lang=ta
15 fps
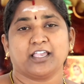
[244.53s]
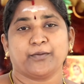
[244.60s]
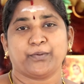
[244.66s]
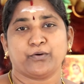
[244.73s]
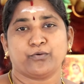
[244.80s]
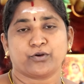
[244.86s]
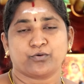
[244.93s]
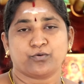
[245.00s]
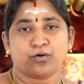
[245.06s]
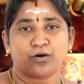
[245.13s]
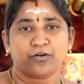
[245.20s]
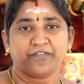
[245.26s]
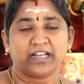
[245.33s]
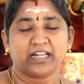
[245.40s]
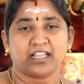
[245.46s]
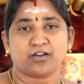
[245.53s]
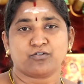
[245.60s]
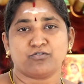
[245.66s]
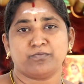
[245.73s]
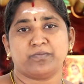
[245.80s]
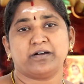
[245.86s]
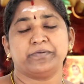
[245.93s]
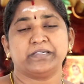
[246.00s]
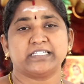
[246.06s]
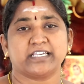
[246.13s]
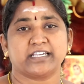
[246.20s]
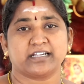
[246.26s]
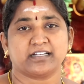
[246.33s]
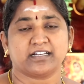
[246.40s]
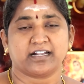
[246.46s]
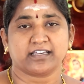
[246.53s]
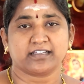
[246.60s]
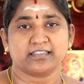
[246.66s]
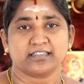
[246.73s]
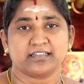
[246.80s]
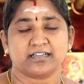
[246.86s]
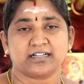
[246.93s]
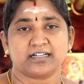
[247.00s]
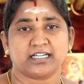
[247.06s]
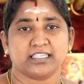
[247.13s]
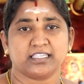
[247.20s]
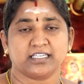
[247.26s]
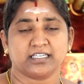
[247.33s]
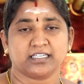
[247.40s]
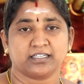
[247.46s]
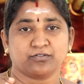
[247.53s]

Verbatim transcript: இப்போ ஒரு கோவிலில் கும்பாபிஷேகம் நடக்குதுன்னா அந்த